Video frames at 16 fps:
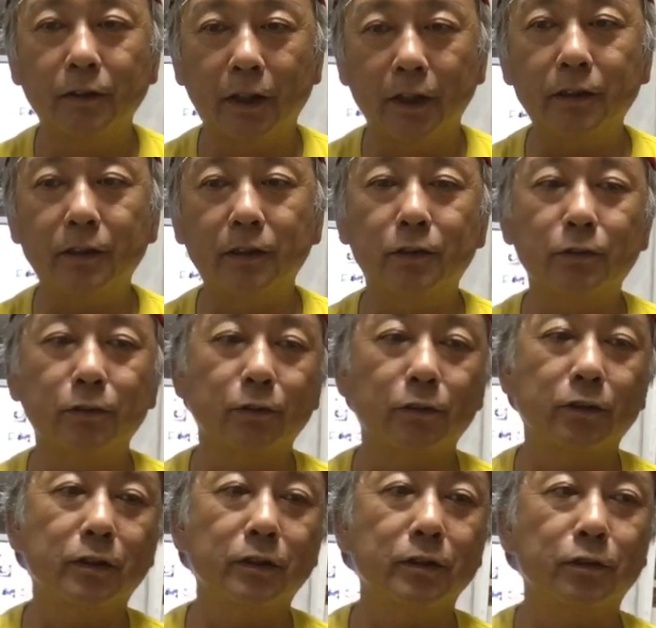はい、今日の
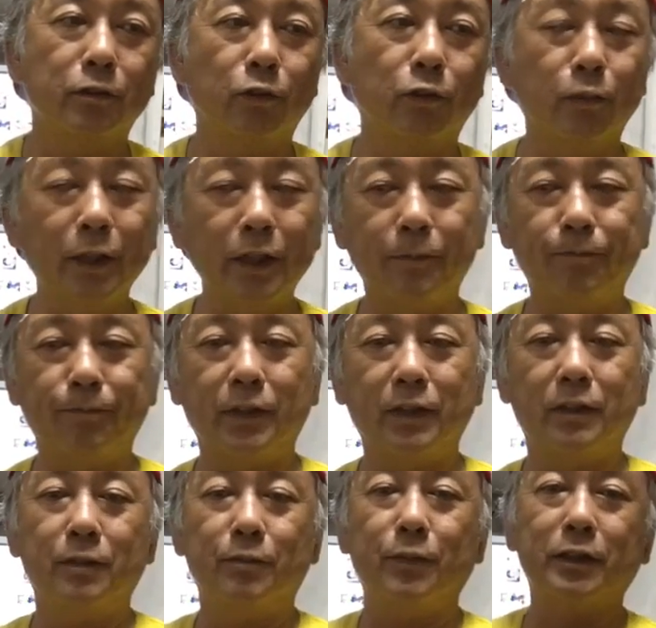動画はここまで。
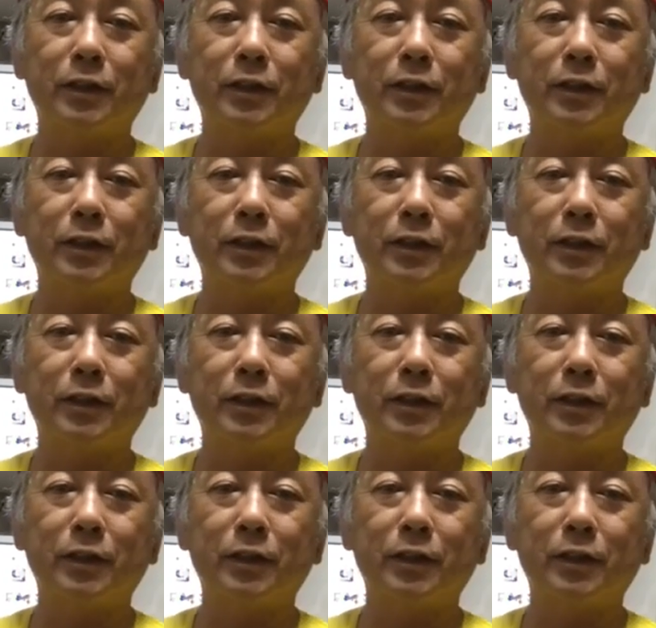えー、